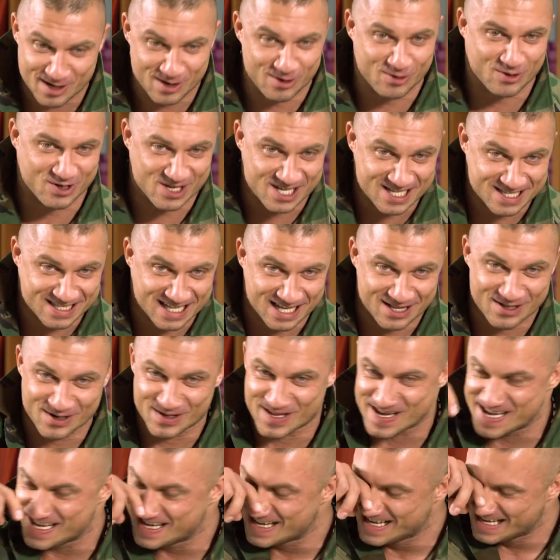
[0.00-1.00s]
który jest na
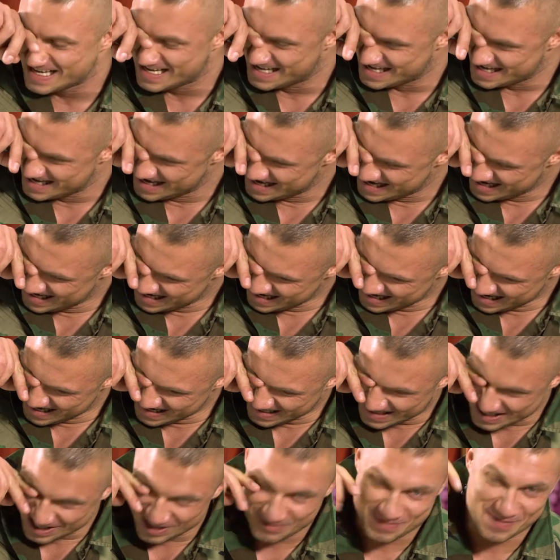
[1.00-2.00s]
dole.
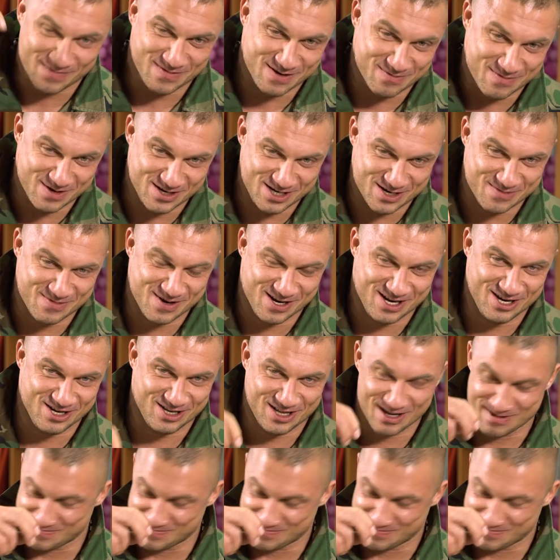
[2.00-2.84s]
To też pewnie będziemy jakieś